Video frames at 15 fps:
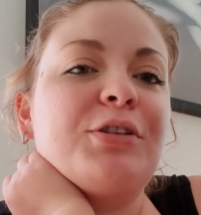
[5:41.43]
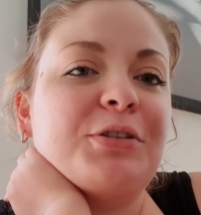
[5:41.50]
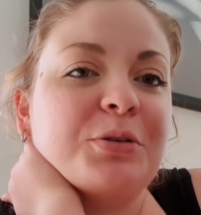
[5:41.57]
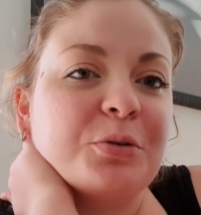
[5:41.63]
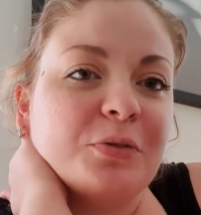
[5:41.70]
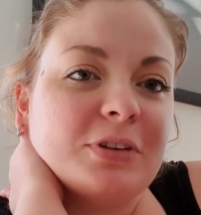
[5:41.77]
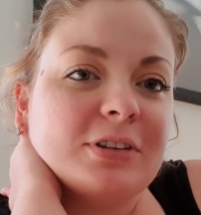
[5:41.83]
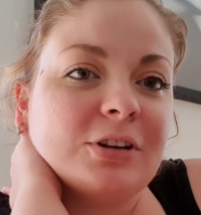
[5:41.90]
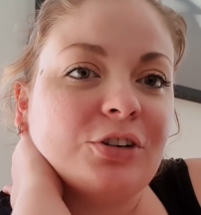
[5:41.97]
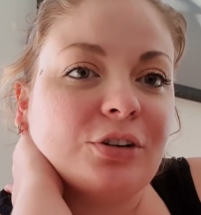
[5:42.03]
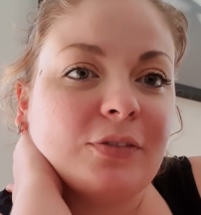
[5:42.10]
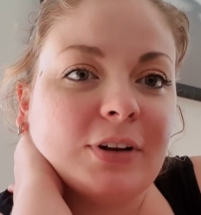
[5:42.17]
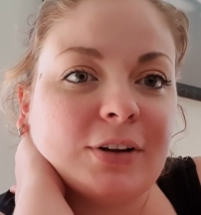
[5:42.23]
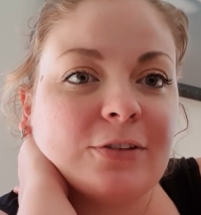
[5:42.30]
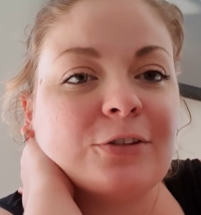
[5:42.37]
So, wir sind schon
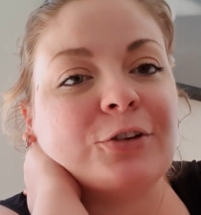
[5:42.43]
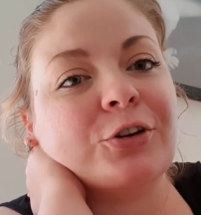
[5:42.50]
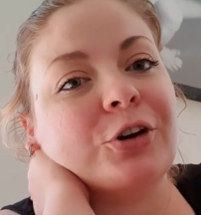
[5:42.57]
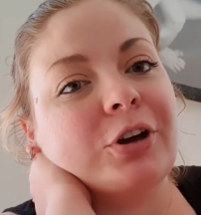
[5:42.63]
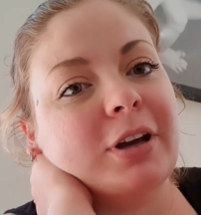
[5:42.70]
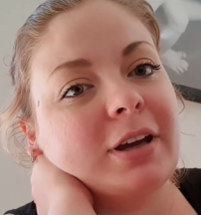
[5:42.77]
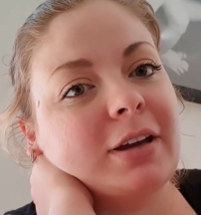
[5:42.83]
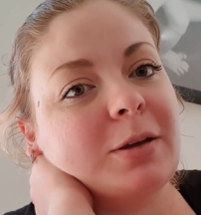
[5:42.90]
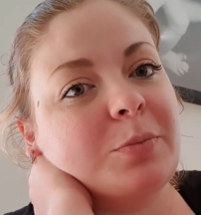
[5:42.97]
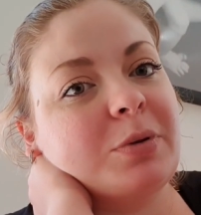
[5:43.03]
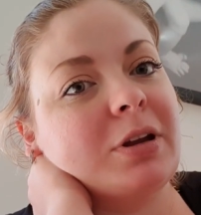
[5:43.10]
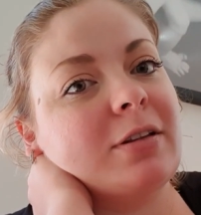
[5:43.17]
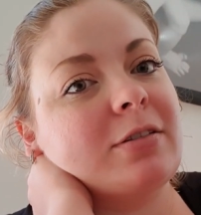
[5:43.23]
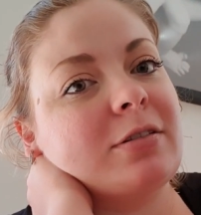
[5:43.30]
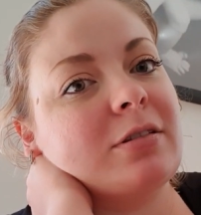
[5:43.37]
wieder zurück. Ich
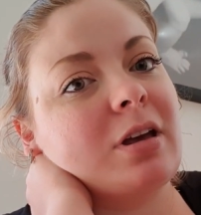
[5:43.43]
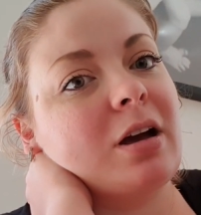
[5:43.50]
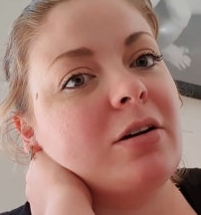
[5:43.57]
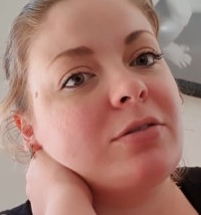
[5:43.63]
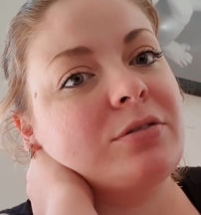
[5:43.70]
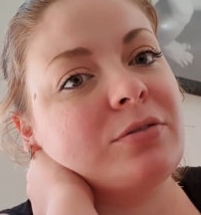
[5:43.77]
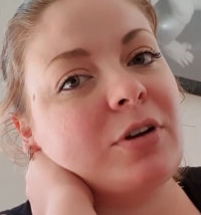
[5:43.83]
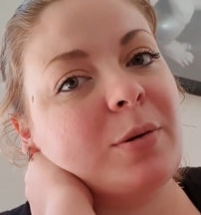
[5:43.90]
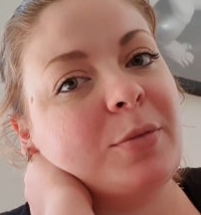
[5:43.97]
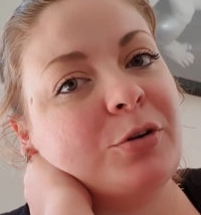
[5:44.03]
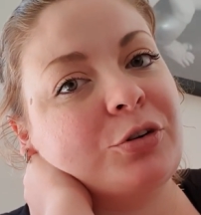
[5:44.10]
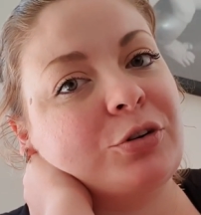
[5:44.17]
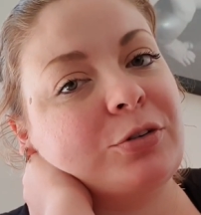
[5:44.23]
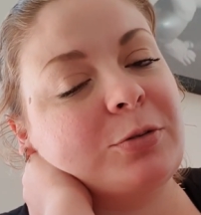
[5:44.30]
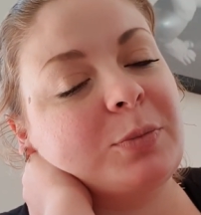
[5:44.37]
bin jetzt zu Hause und wir haben auch
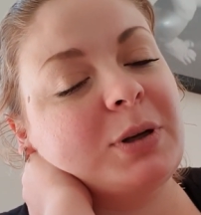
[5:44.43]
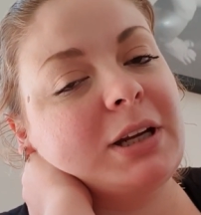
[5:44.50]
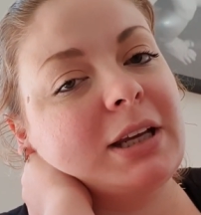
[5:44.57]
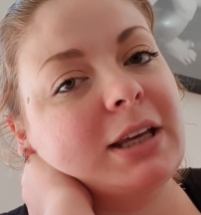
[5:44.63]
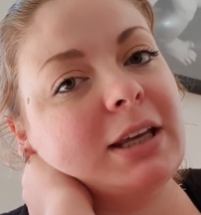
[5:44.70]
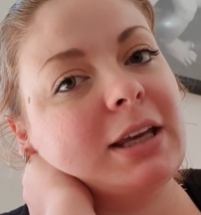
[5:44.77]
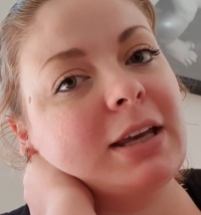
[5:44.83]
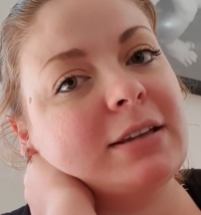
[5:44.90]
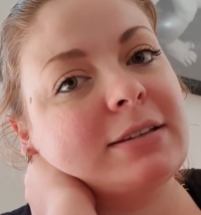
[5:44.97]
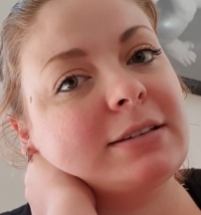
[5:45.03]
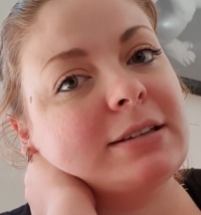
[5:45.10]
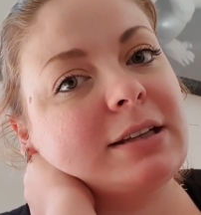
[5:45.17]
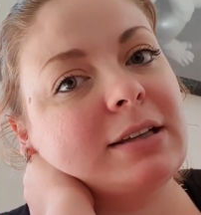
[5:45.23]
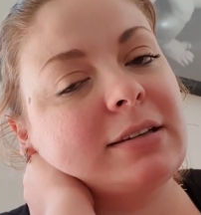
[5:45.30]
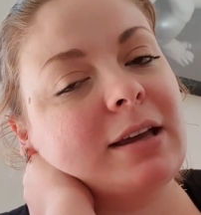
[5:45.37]
schon zu Mittag
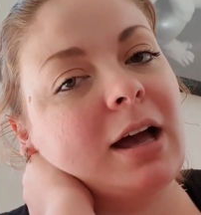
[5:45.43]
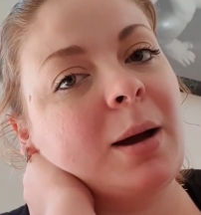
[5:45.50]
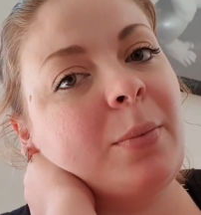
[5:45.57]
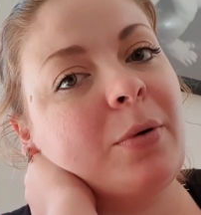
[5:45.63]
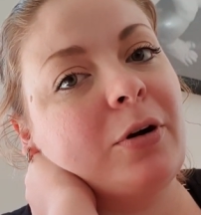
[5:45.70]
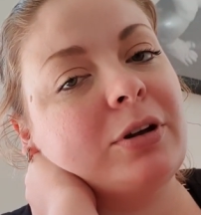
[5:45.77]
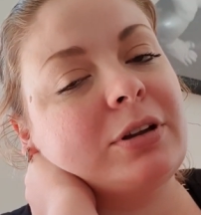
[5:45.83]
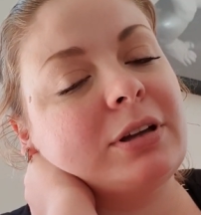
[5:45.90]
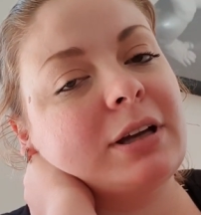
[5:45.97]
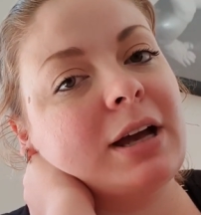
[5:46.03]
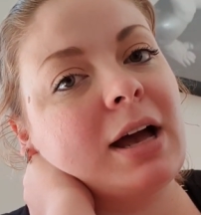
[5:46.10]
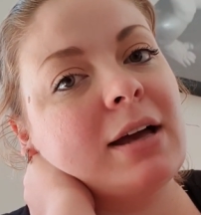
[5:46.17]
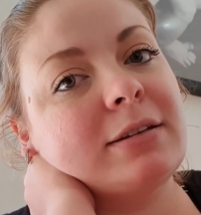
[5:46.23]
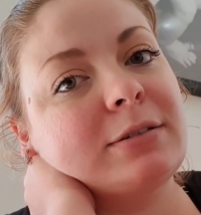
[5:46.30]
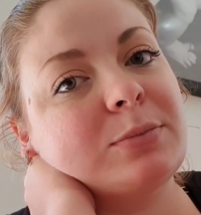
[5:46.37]
gegessen. Es gab heute
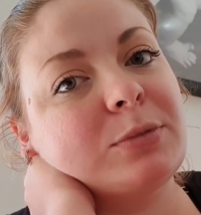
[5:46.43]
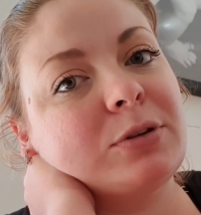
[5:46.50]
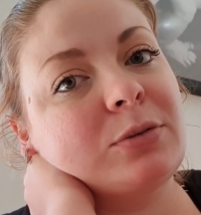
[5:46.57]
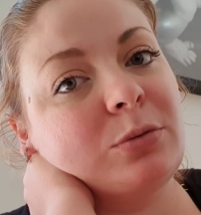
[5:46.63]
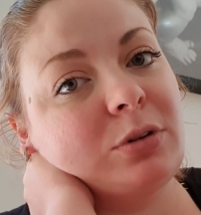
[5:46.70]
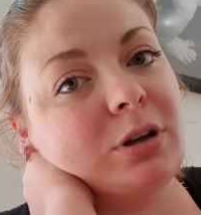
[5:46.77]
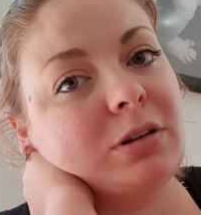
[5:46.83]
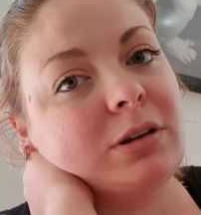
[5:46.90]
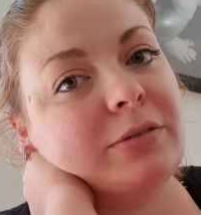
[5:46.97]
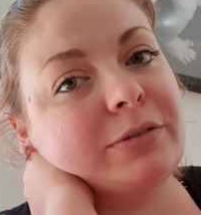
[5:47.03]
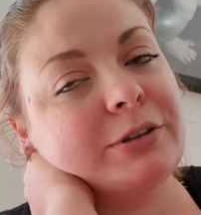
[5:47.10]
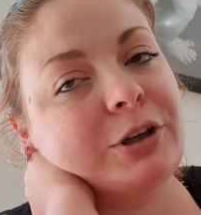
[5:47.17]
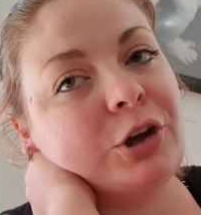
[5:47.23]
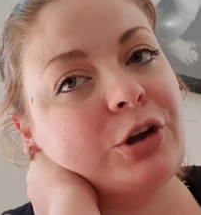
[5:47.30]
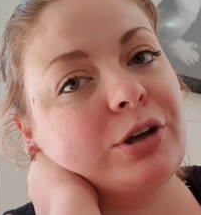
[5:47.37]
Reis mit
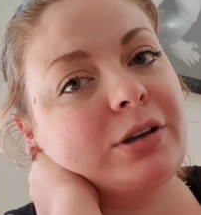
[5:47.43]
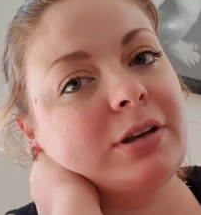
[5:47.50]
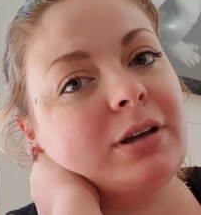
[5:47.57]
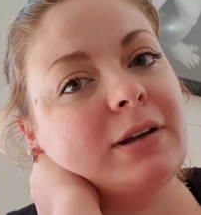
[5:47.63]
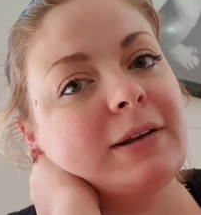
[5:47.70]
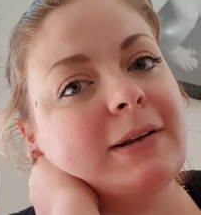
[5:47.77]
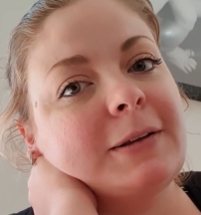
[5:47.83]
Süßkartoffelcurry.